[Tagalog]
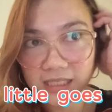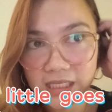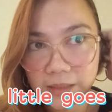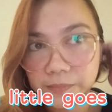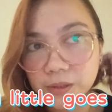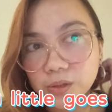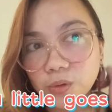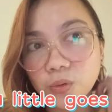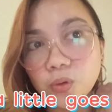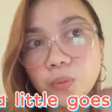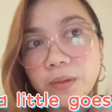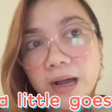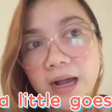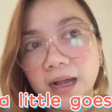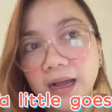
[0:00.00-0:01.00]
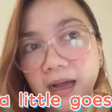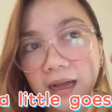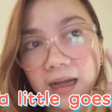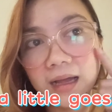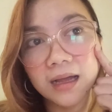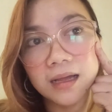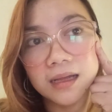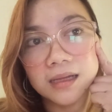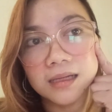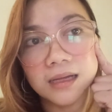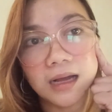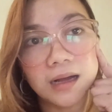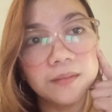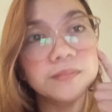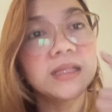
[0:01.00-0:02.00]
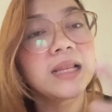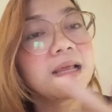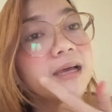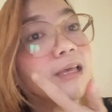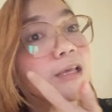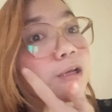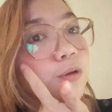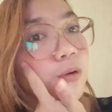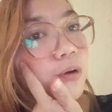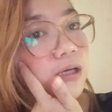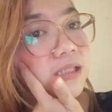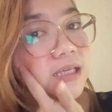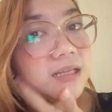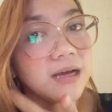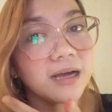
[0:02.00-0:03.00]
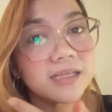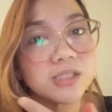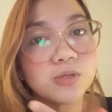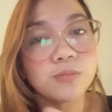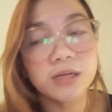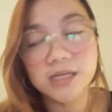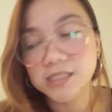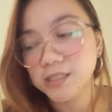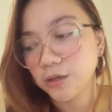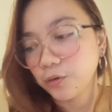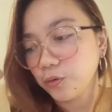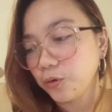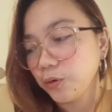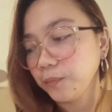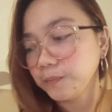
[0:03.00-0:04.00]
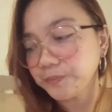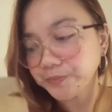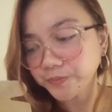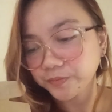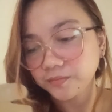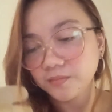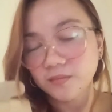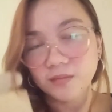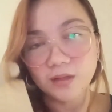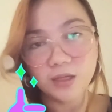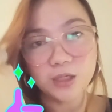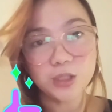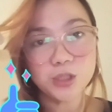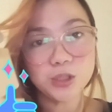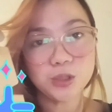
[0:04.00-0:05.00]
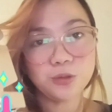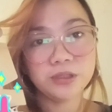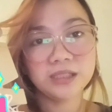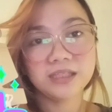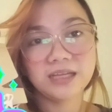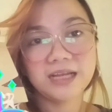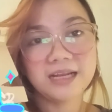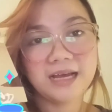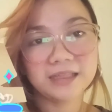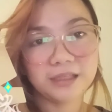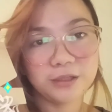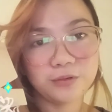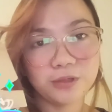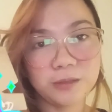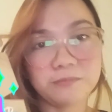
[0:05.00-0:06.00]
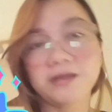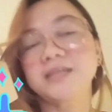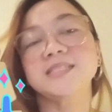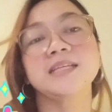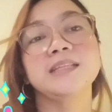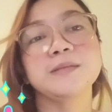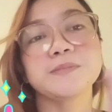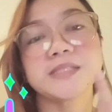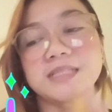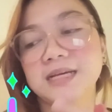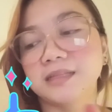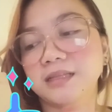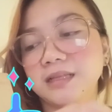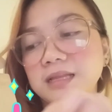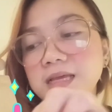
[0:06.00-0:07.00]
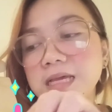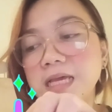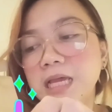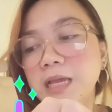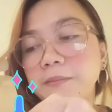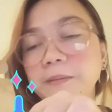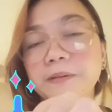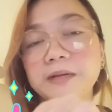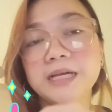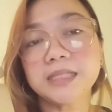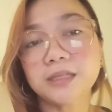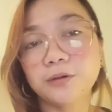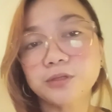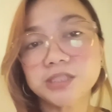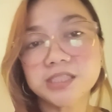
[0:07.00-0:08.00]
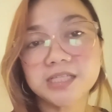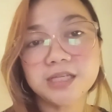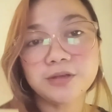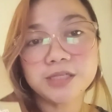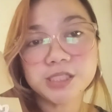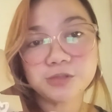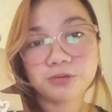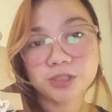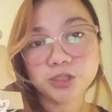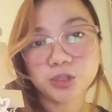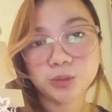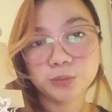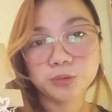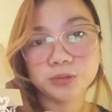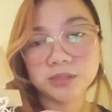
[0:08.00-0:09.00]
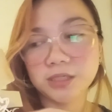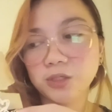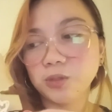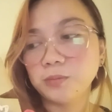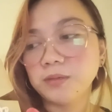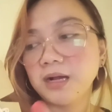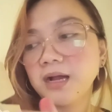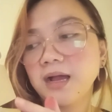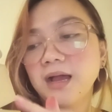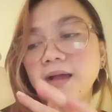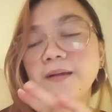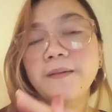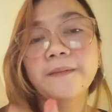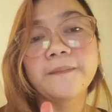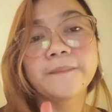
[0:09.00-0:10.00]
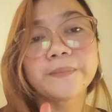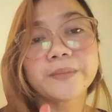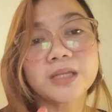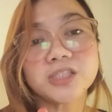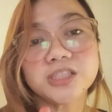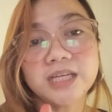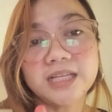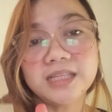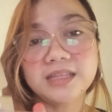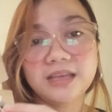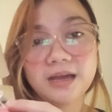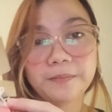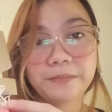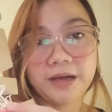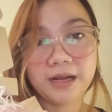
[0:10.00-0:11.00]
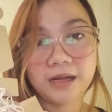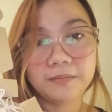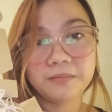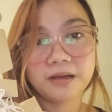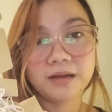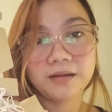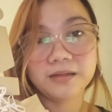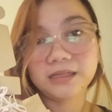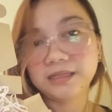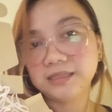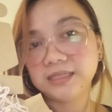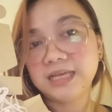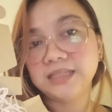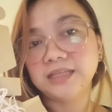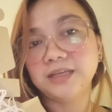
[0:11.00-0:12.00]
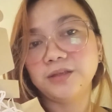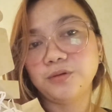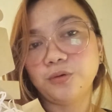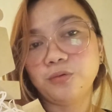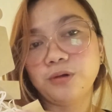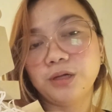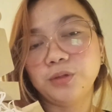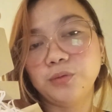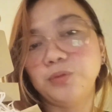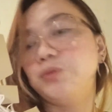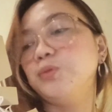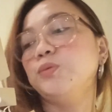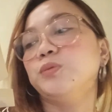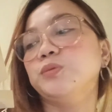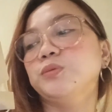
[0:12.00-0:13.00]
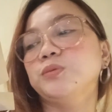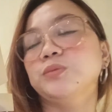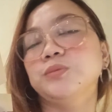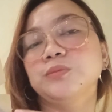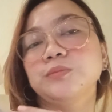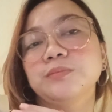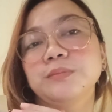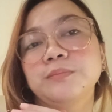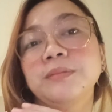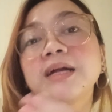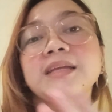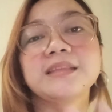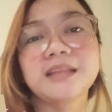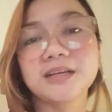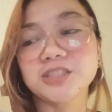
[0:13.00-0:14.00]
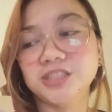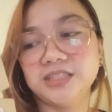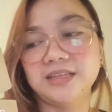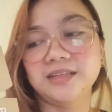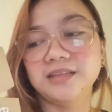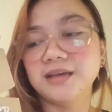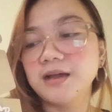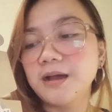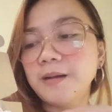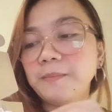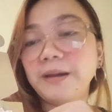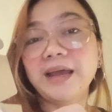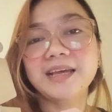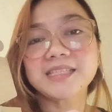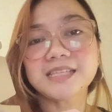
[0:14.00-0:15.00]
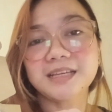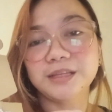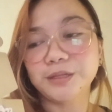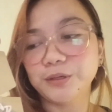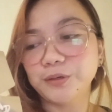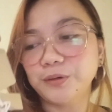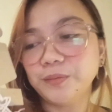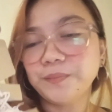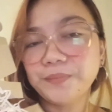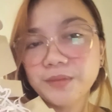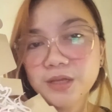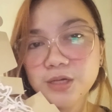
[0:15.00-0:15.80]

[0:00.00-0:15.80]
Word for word: kanina pa tong umaga, um, nilagay ko kanina kasi umalis ako. So, try natin yung iba sa lips natin. Ipapakita ko siya sa inyo. Swatch ko muna yung mga shade niya para makita nyo kung ano yung magandang shade para sa inyo.